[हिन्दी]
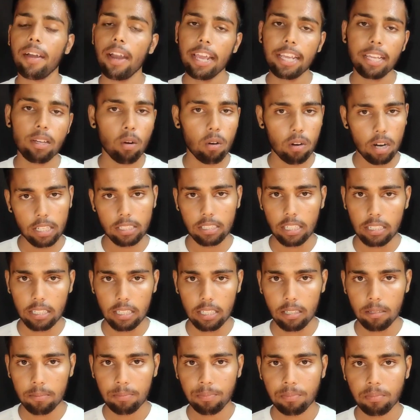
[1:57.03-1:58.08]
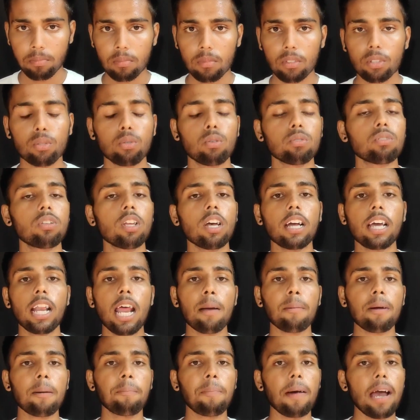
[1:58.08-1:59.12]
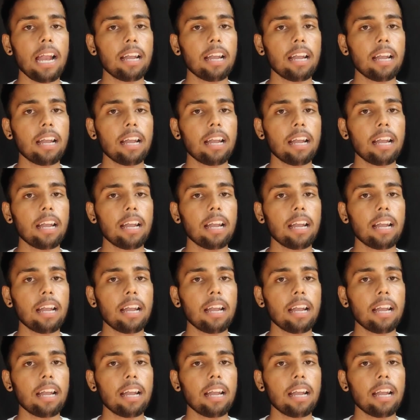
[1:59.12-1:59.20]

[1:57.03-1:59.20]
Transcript: नहीं होना चाहिए दोस्तों अगर आपका